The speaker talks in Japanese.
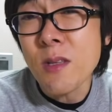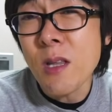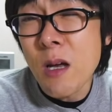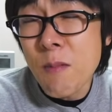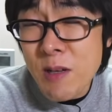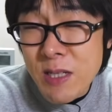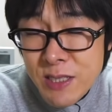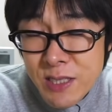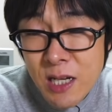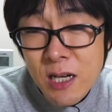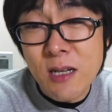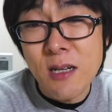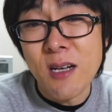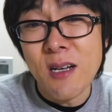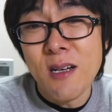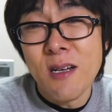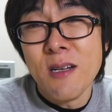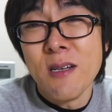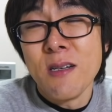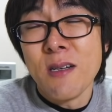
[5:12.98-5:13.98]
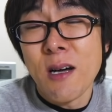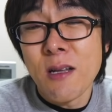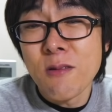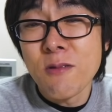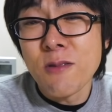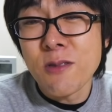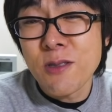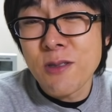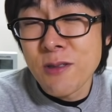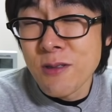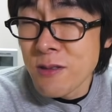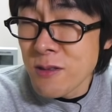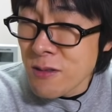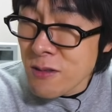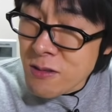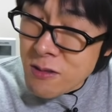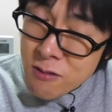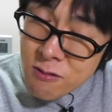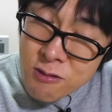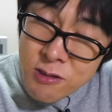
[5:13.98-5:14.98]
食べちゃうあのす
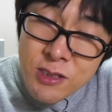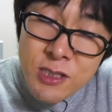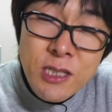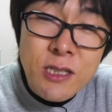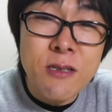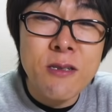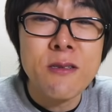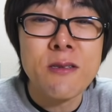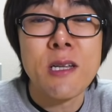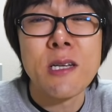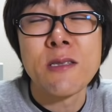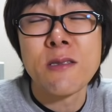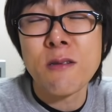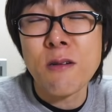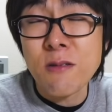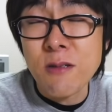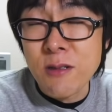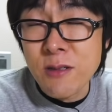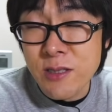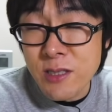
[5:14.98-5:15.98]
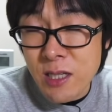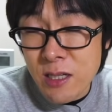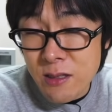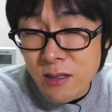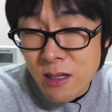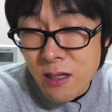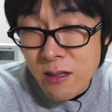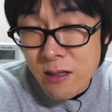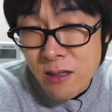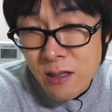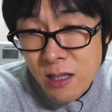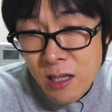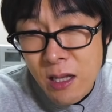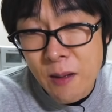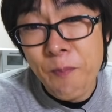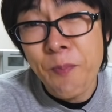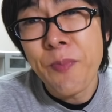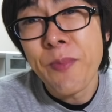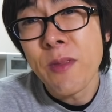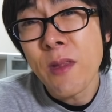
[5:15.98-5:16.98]
んごい美味しくてすごく癖になっ
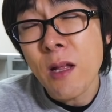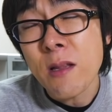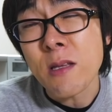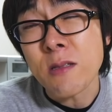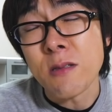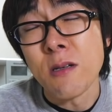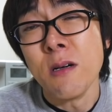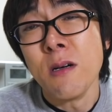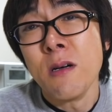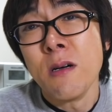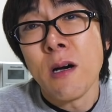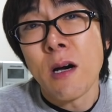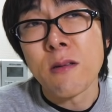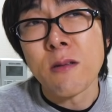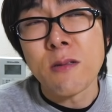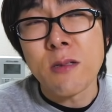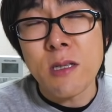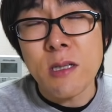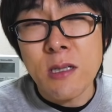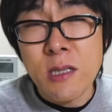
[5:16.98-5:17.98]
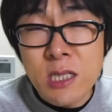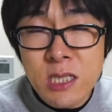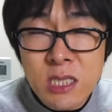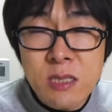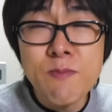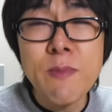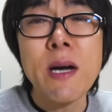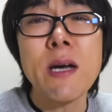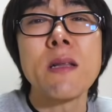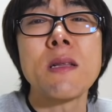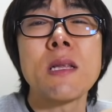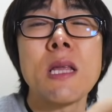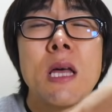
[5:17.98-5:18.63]
て何でしょうあの1枚